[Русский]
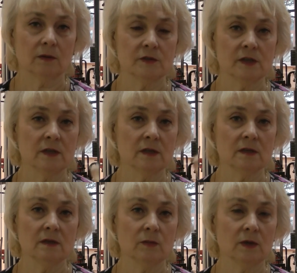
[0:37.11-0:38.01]
В центре,
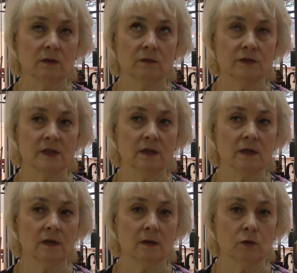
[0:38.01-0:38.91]
занимаю, в
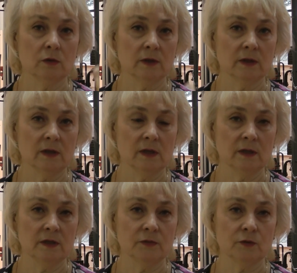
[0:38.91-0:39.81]
центре работает коллектив,